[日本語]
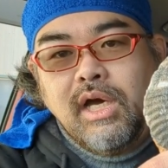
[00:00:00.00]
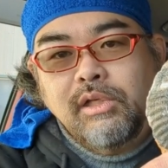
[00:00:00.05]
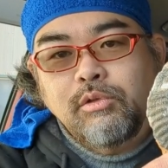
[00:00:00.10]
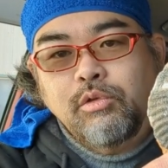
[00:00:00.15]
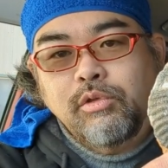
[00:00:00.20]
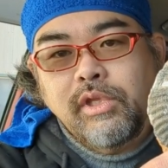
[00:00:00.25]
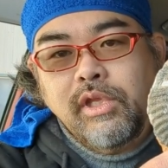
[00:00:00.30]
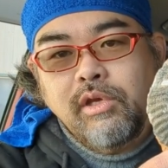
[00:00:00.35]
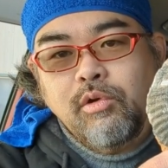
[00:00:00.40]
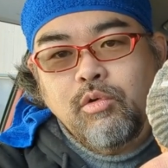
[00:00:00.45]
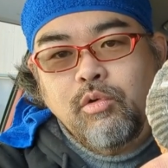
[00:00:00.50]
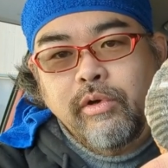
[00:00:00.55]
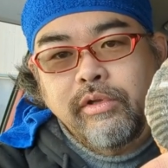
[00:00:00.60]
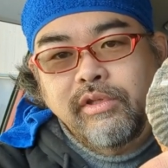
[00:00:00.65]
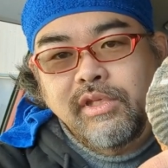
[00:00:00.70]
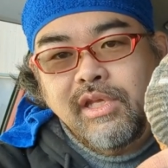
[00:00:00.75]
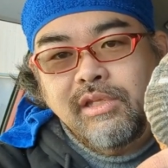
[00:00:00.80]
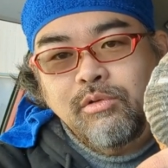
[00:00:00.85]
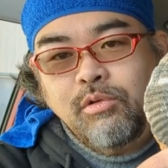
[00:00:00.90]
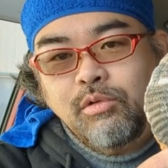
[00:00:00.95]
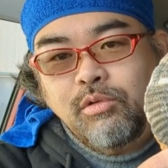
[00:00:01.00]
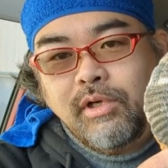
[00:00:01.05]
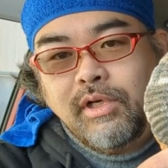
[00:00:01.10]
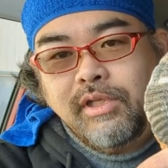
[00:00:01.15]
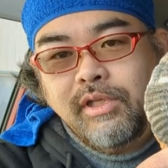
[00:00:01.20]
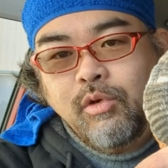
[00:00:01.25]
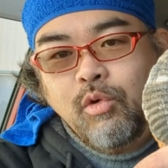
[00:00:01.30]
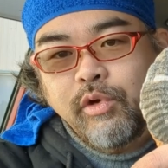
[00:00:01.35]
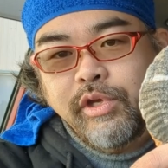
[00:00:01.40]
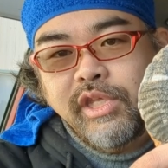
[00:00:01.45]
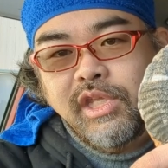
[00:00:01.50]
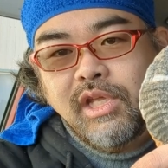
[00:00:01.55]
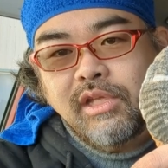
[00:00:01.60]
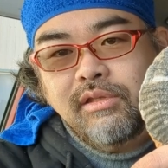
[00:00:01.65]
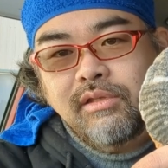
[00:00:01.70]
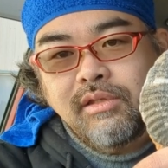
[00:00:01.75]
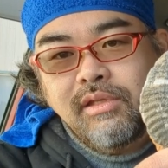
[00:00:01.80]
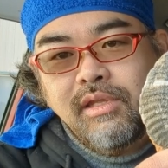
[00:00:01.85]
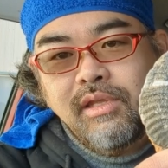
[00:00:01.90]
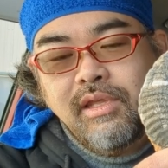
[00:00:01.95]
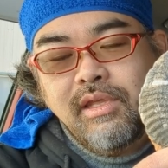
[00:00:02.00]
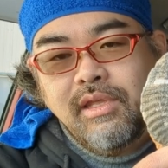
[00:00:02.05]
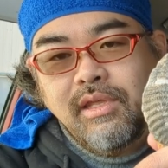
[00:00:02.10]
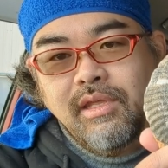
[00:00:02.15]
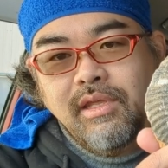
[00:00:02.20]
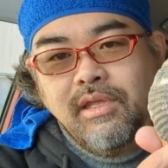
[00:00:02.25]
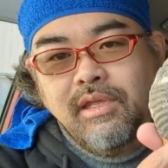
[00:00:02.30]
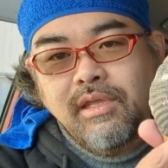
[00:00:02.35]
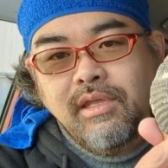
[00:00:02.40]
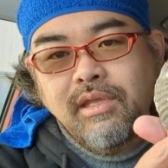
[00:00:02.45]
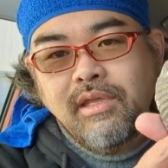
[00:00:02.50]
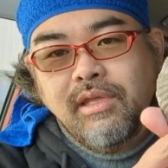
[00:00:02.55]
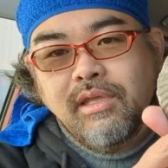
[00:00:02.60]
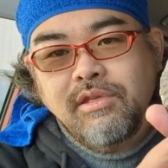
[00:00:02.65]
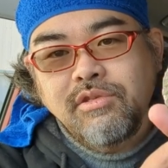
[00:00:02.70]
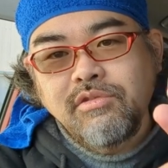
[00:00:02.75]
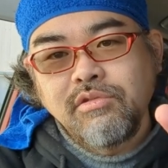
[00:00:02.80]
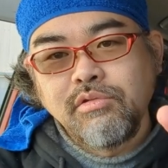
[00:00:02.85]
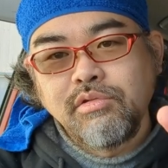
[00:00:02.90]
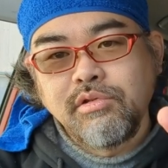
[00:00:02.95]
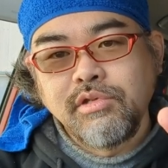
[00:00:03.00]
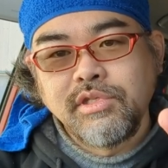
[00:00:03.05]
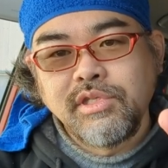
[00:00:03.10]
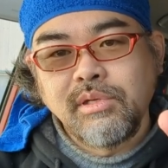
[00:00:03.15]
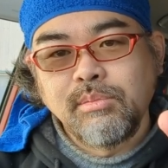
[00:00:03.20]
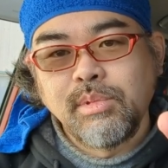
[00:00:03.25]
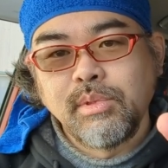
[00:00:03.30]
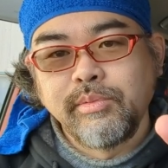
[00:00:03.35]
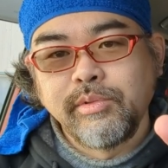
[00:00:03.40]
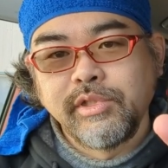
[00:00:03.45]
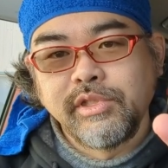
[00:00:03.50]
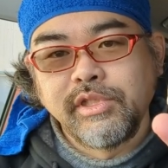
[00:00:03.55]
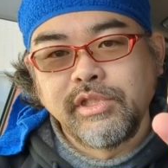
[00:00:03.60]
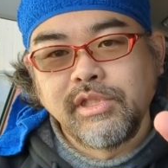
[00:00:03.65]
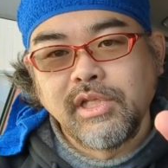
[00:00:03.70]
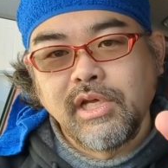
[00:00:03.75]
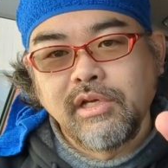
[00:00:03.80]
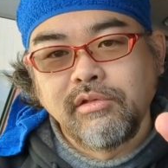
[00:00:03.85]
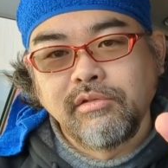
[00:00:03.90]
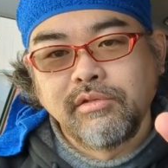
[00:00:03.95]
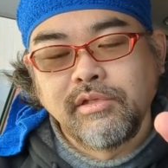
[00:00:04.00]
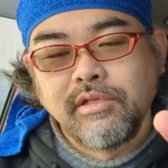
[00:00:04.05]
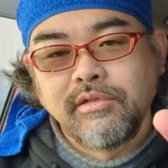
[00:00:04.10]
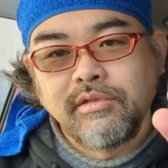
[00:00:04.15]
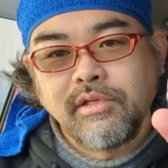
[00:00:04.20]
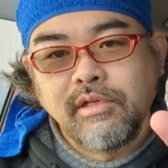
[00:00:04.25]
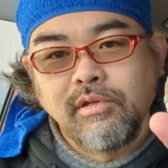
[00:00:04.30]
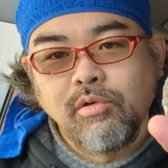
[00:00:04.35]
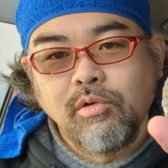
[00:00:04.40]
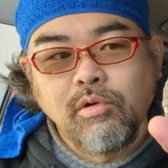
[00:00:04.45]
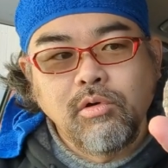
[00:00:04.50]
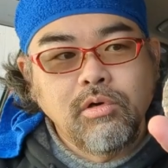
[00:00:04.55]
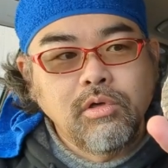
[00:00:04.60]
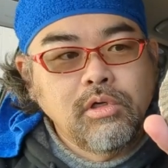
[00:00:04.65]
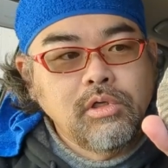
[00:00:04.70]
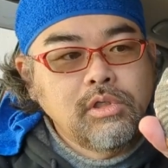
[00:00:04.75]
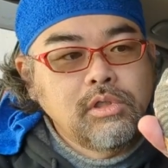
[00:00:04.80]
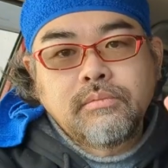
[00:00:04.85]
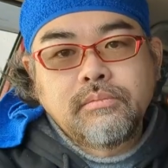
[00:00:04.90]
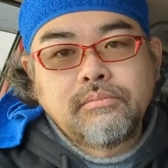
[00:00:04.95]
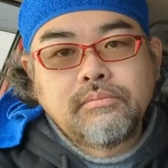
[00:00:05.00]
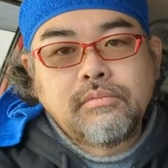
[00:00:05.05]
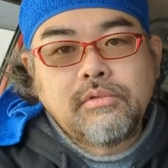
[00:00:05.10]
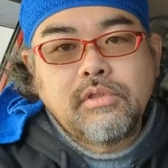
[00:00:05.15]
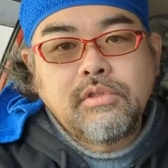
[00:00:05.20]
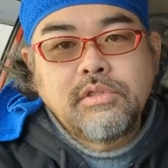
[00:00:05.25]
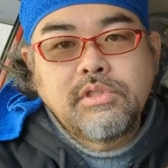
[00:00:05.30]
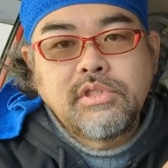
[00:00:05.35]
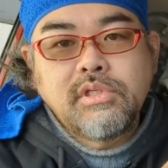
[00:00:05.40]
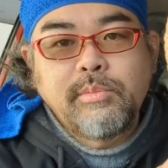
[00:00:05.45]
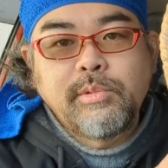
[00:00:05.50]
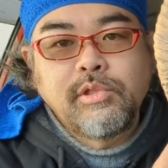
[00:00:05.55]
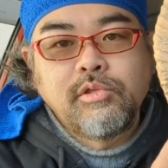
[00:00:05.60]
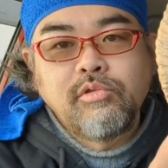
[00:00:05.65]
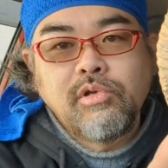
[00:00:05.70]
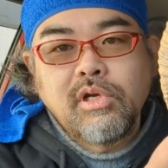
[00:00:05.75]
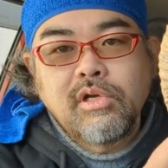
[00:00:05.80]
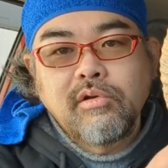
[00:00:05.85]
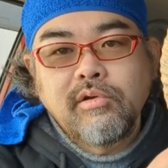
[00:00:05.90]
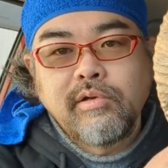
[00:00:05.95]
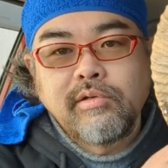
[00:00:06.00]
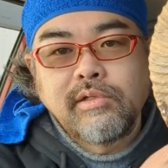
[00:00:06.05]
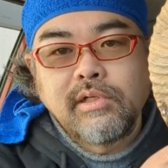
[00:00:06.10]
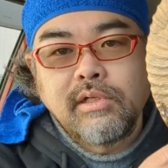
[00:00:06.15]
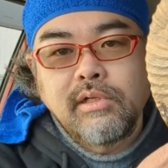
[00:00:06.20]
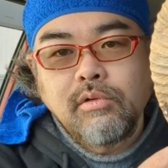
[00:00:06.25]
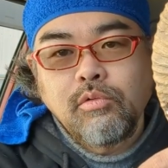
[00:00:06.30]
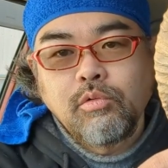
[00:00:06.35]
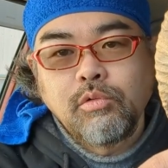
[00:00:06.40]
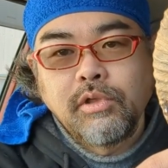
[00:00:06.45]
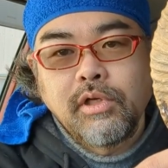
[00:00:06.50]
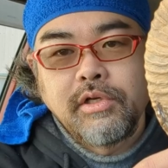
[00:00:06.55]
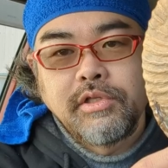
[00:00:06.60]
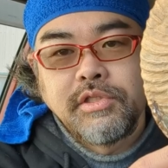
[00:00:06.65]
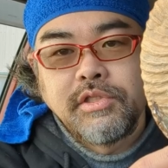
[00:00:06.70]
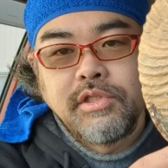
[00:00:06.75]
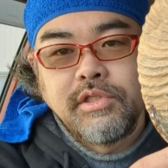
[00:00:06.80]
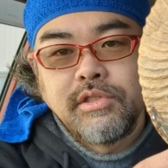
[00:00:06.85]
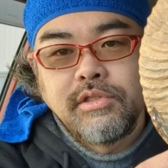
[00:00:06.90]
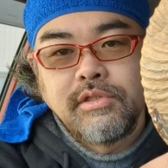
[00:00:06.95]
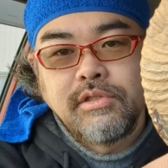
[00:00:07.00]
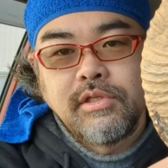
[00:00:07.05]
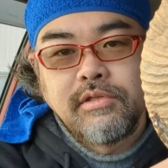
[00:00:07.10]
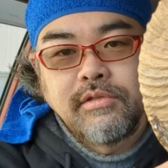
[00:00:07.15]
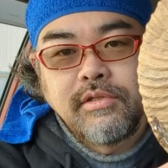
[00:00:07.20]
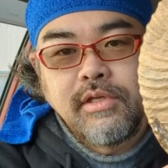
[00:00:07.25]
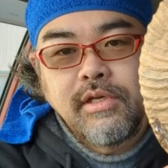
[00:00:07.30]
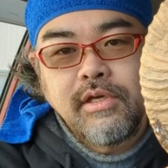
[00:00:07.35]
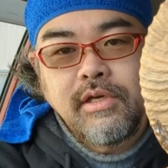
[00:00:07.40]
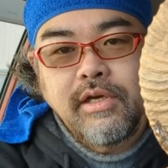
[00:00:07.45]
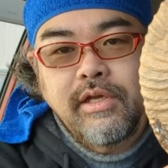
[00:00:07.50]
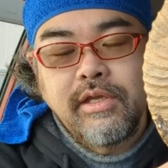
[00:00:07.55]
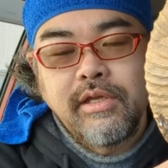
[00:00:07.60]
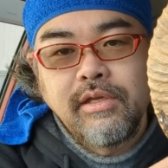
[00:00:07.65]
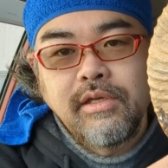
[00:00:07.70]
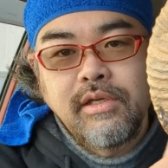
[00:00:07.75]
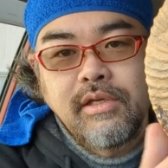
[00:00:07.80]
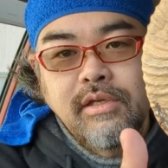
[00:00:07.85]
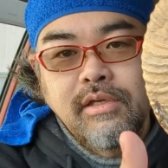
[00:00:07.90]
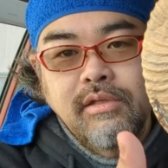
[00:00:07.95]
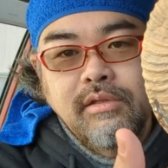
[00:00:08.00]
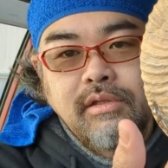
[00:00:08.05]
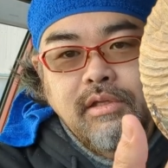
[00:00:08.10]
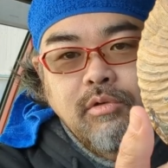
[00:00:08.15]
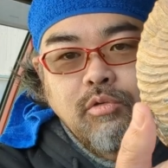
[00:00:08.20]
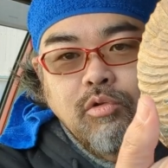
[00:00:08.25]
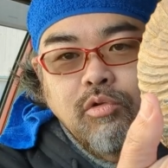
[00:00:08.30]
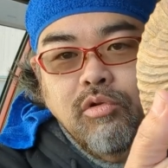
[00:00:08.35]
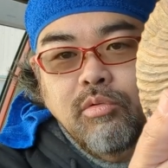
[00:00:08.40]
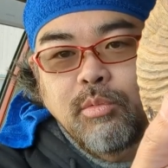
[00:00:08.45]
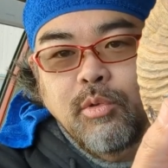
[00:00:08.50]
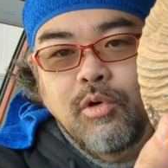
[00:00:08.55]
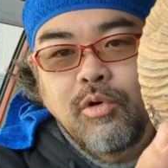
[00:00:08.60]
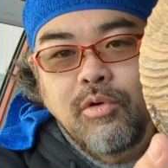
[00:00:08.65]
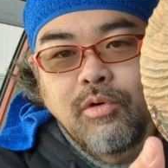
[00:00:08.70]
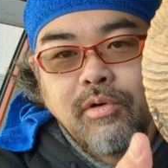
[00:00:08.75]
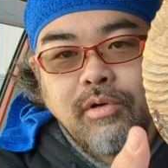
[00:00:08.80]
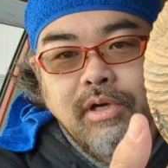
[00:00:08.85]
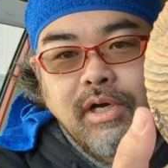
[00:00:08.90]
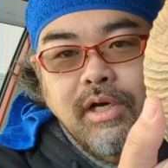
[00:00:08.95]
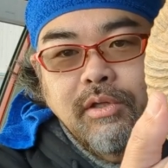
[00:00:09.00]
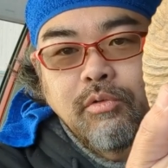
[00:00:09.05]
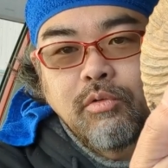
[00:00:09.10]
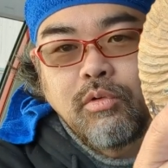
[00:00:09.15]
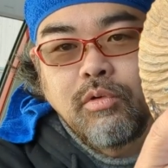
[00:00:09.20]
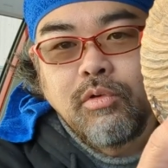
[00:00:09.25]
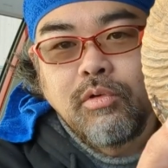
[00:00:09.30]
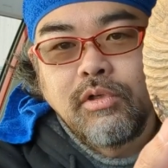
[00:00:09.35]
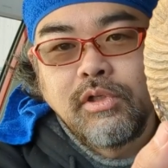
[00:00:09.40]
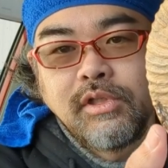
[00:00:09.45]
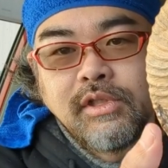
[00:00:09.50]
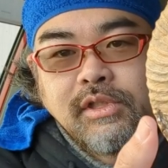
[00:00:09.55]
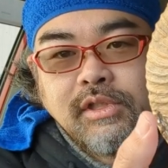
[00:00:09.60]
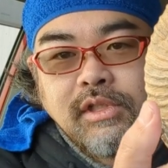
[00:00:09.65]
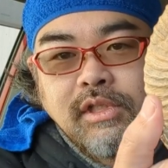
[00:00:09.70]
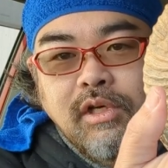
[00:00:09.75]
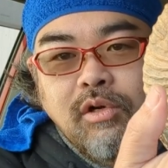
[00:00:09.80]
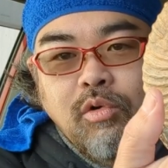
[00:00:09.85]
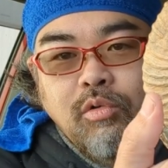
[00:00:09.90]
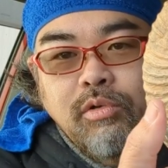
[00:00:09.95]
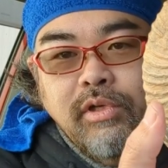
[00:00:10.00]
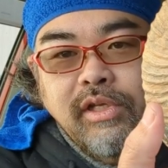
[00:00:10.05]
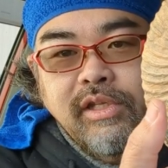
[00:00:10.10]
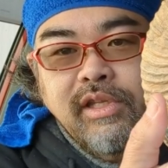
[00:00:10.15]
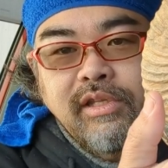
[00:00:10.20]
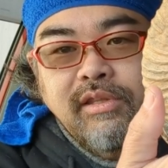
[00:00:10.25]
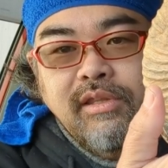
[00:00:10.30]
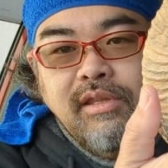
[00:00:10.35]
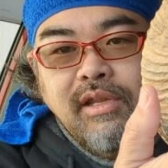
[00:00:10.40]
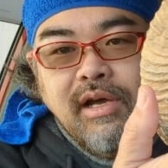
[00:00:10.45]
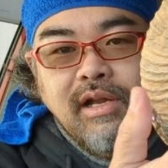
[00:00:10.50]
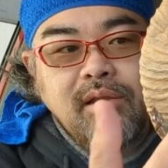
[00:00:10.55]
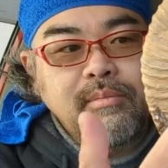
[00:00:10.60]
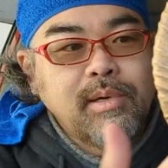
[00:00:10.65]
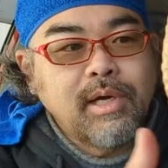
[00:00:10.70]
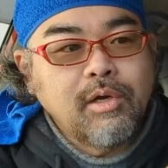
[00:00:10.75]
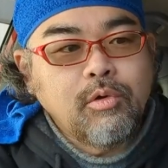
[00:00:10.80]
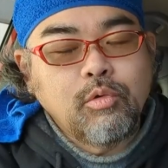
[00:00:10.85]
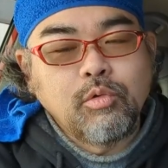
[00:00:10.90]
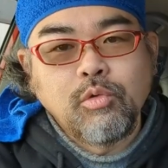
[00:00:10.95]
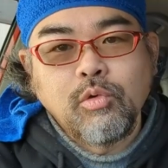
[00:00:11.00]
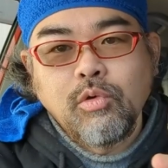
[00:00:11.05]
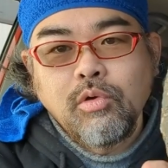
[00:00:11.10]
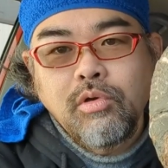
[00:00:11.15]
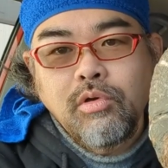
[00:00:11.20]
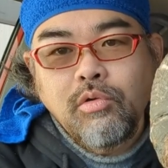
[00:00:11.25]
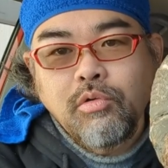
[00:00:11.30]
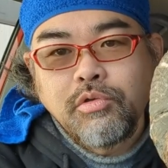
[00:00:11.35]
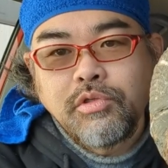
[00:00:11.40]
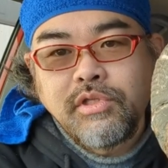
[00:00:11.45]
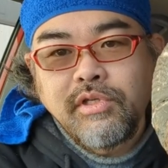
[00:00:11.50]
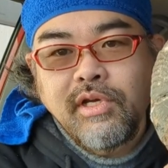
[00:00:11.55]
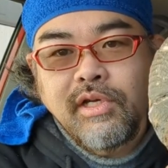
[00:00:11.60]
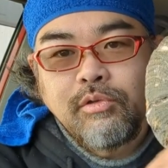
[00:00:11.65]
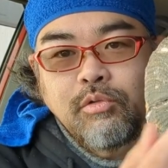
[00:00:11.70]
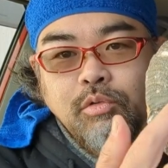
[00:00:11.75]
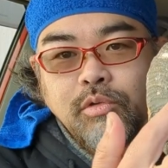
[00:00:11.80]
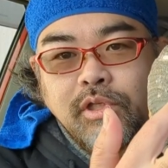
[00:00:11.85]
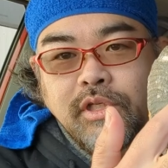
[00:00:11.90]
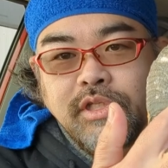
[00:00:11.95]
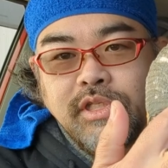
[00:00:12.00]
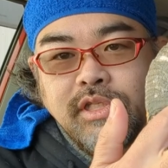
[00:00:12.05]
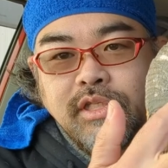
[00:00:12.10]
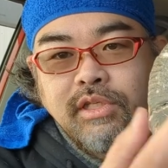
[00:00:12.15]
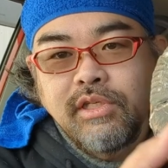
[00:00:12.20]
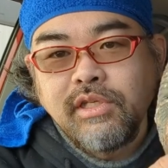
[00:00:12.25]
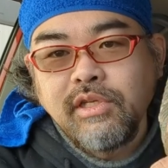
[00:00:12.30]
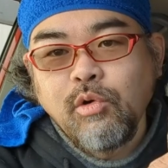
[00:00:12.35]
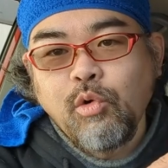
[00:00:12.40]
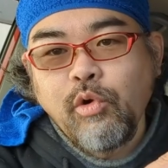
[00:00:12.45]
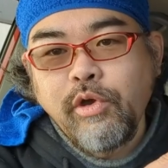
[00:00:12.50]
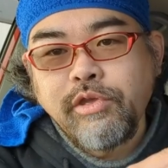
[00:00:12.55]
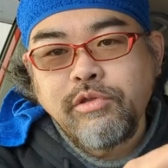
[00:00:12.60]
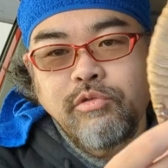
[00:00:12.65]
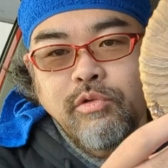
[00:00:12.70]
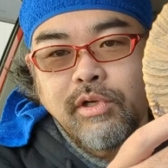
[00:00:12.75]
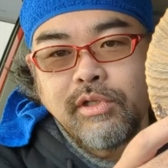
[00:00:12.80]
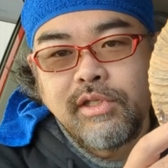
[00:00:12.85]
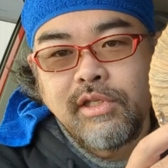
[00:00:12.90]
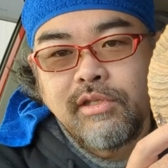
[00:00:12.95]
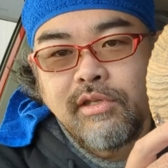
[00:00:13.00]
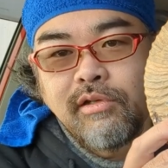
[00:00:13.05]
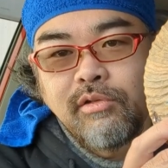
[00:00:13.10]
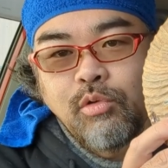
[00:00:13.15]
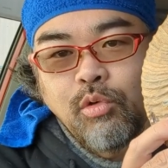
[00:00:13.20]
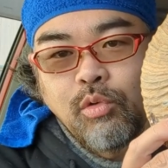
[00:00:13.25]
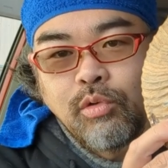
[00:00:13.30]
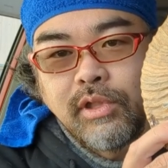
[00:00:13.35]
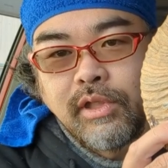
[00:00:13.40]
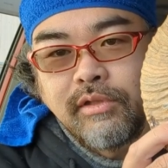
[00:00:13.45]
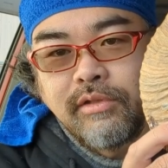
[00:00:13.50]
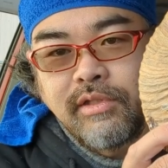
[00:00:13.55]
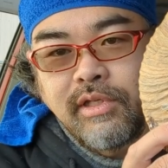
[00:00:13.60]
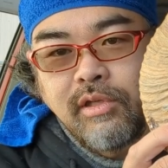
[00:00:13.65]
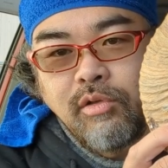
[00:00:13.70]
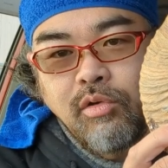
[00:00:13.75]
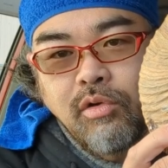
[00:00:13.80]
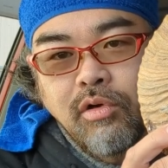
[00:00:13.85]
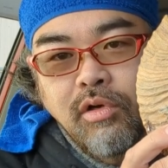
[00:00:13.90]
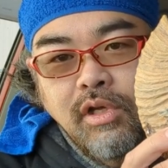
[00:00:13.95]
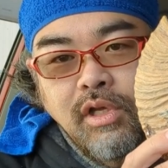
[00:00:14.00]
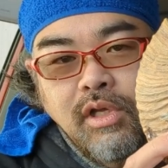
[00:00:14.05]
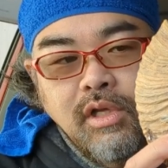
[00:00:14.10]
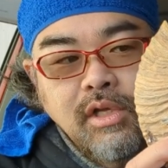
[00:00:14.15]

後でこう粘土とかで補って、えー、修復した部分になるんですけどちなみに裏側はこんな感じですねはいでここもあの、本来であれば、この、こっち側と同じおへそが出てるところなんですけど、